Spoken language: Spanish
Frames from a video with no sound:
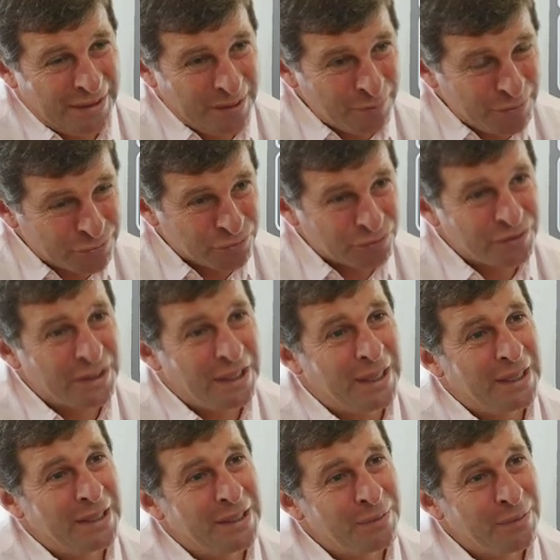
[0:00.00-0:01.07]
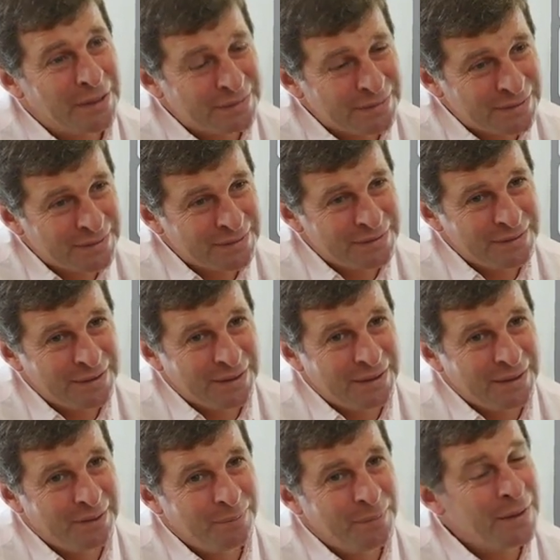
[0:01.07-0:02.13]
a nivel social, a nivel de
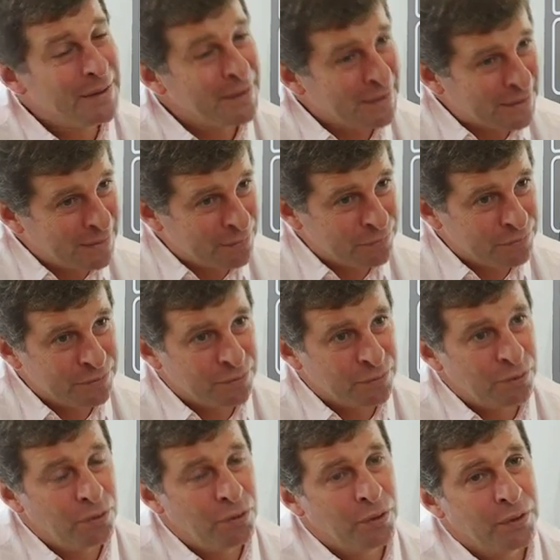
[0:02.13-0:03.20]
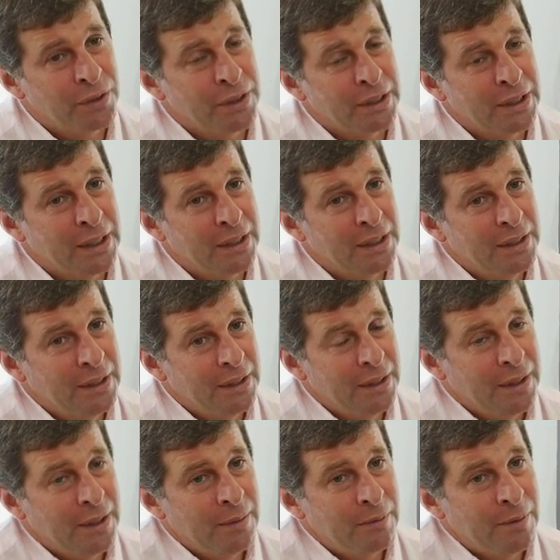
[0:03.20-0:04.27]
asistencia médica o psicológica.
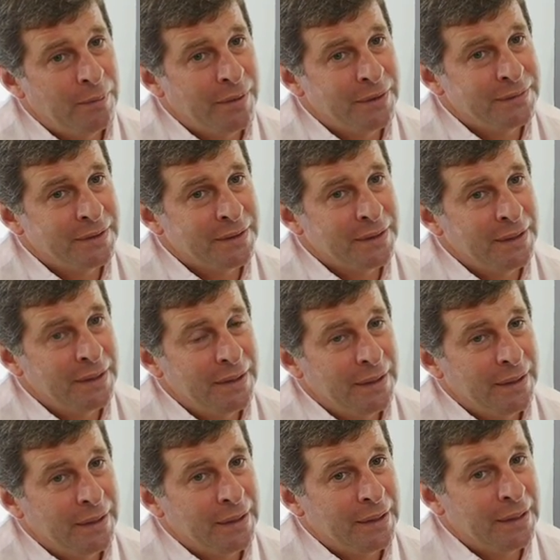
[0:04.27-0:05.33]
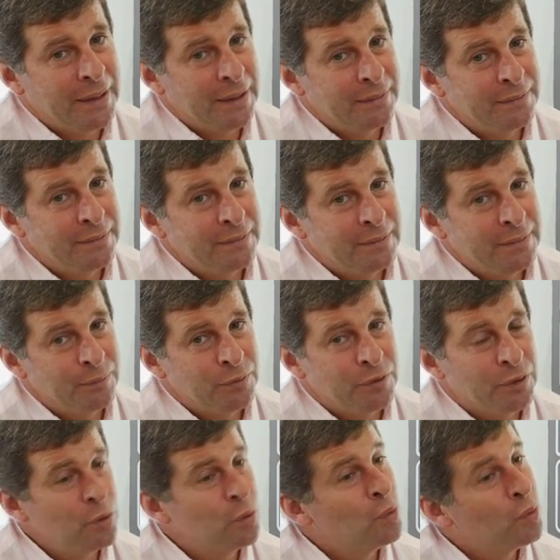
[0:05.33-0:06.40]
Me parece que, hemos
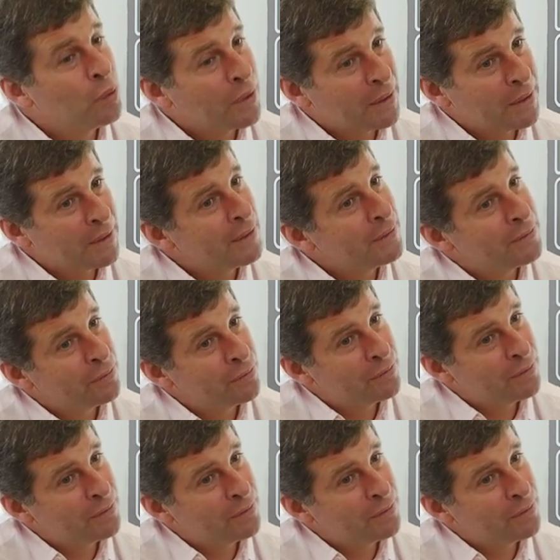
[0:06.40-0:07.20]
tenido un lugar que antes